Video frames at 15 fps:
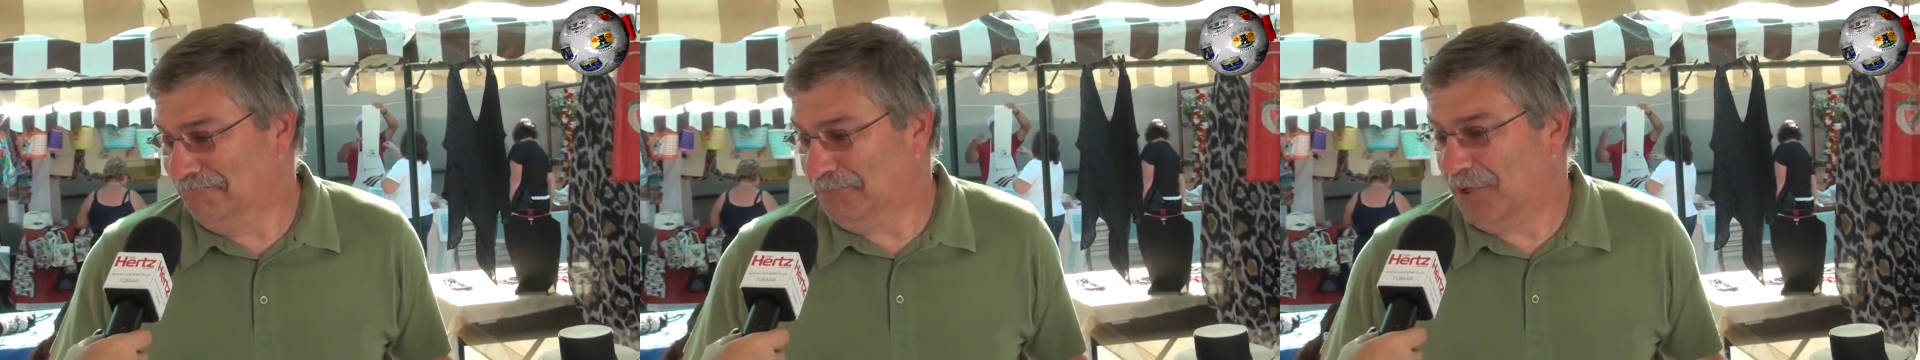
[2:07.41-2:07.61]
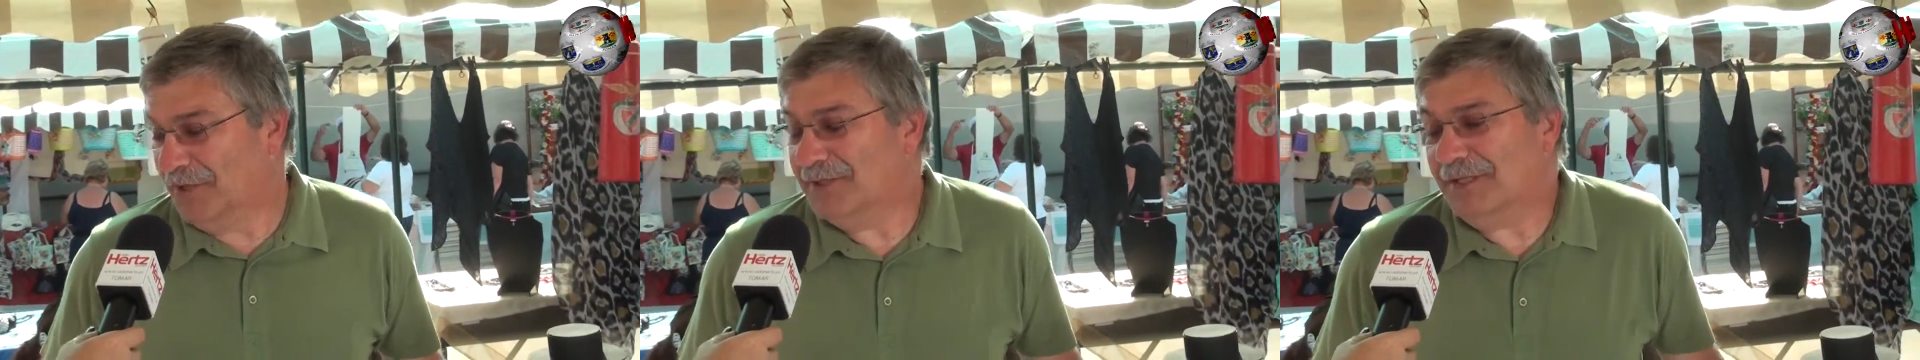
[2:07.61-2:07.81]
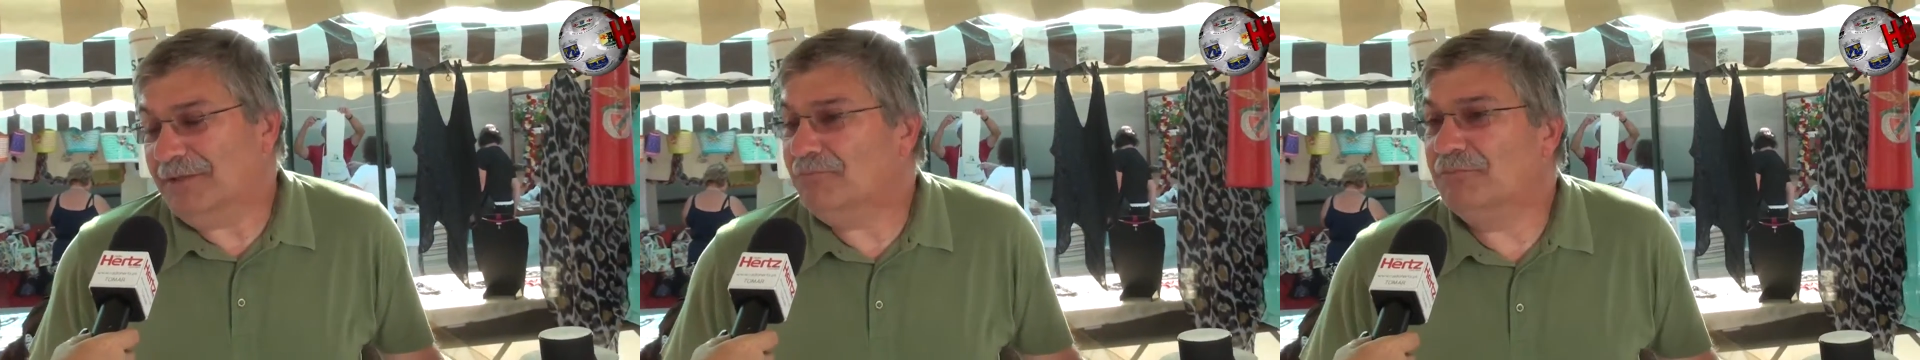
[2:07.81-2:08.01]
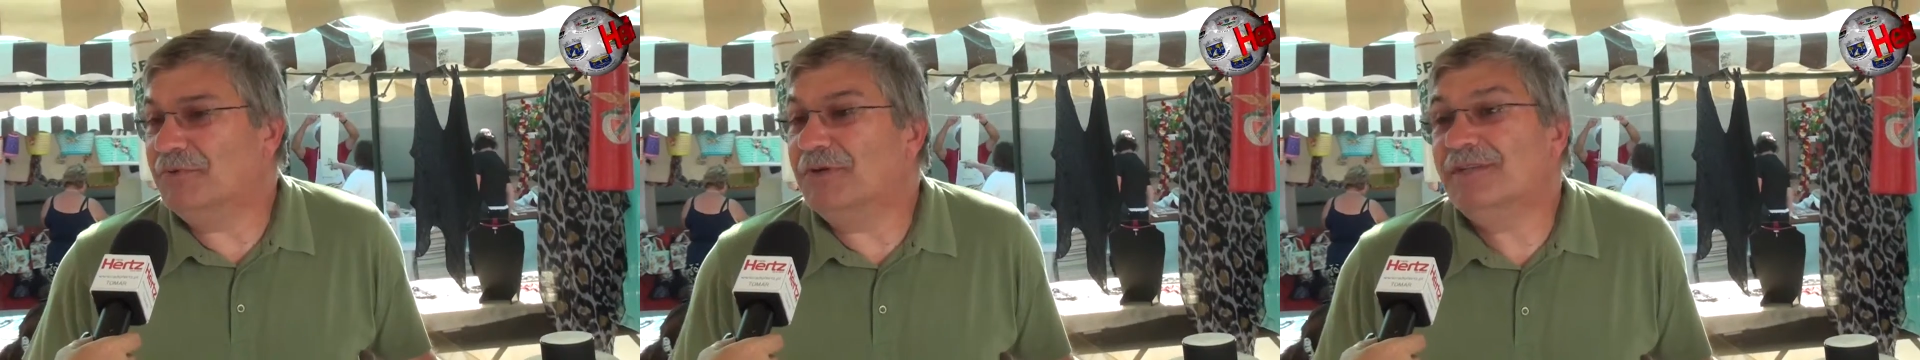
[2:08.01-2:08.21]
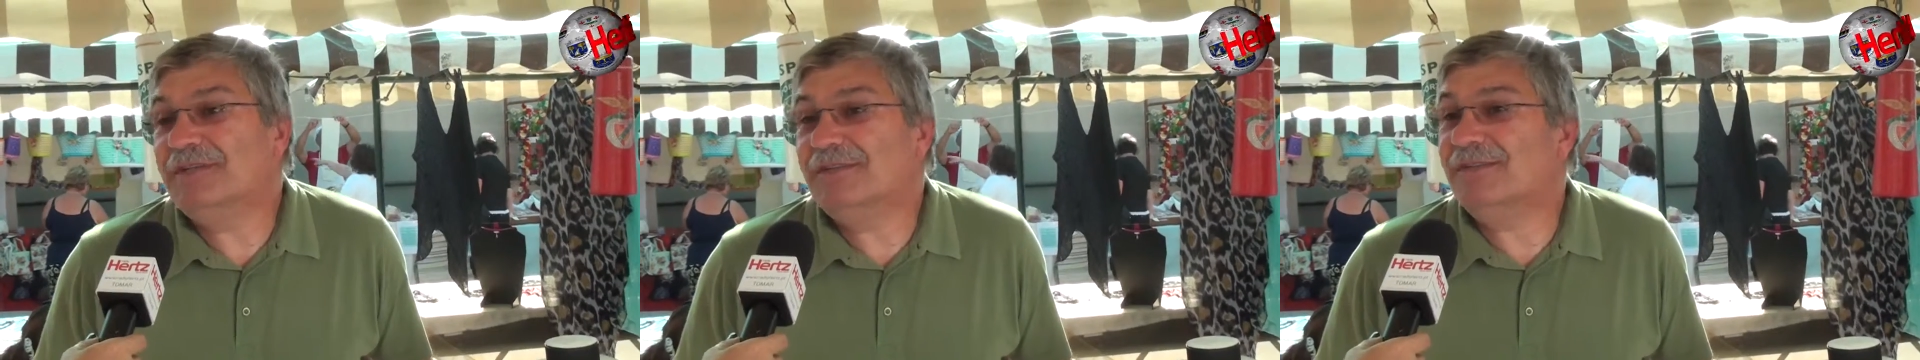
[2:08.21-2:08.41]
pronto, e
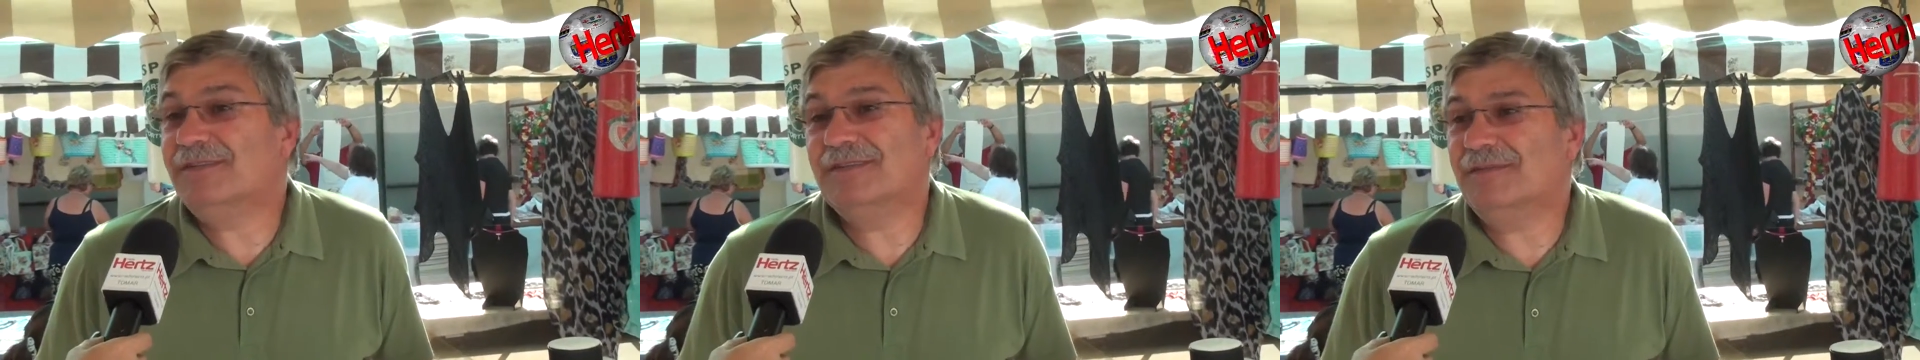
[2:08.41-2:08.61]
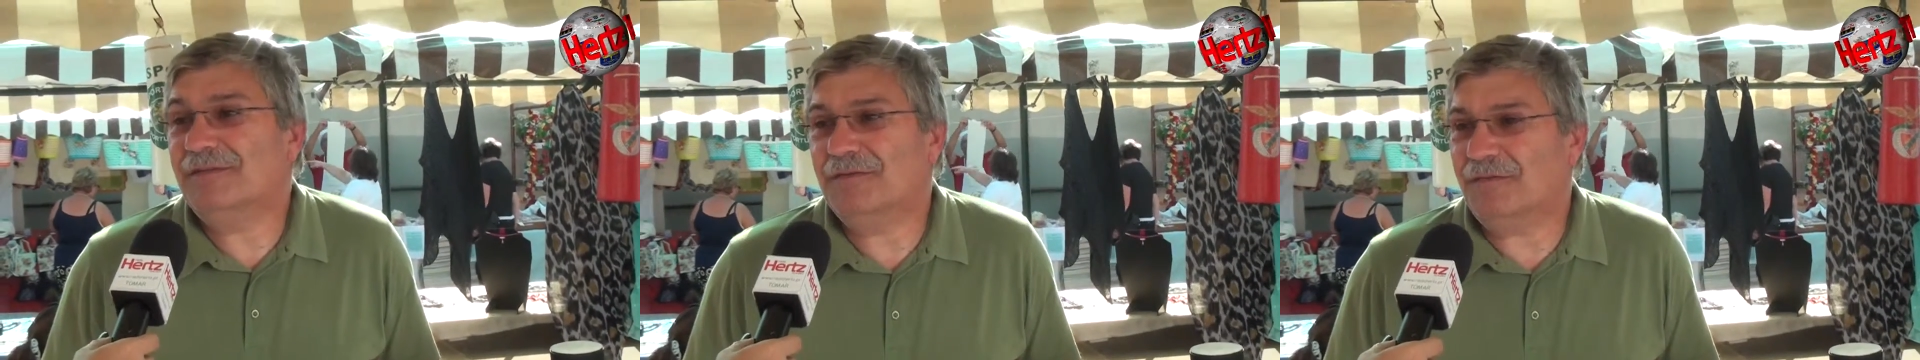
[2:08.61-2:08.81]
depois eh,